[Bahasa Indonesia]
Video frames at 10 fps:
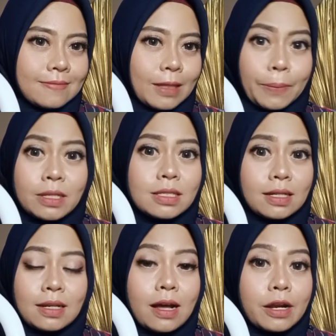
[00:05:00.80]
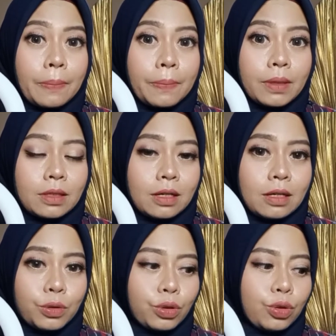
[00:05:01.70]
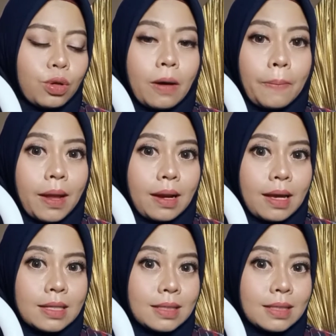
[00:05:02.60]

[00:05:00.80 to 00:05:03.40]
Tapi di sini nggak dapet uh, untuk kepala